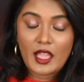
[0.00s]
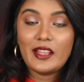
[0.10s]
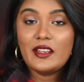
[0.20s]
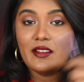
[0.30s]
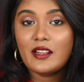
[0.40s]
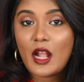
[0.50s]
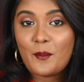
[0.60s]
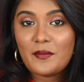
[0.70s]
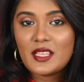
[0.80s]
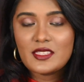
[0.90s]
ஐலைனர்
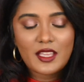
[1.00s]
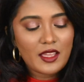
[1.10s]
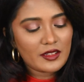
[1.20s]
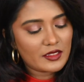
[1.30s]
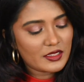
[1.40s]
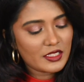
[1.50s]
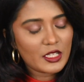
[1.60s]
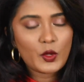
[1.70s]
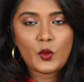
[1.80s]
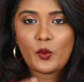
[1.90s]
அமேசிங்காக
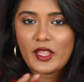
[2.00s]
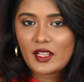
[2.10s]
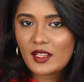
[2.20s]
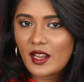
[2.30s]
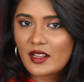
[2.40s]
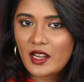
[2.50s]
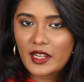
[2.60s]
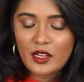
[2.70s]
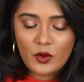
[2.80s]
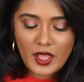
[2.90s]
இருக்குது குயிக்காக
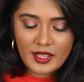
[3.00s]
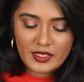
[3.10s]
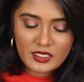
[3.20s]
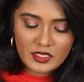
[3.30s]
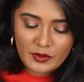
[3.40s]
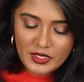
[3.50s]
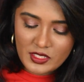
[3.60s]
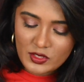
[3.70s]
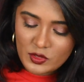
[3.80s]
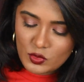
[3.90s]
ட்ரை டவுன் ஆயிடுச்சு
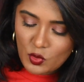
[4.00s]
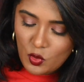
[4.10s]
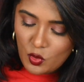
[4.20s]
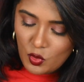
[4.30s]
விச் இஸ் ஸோ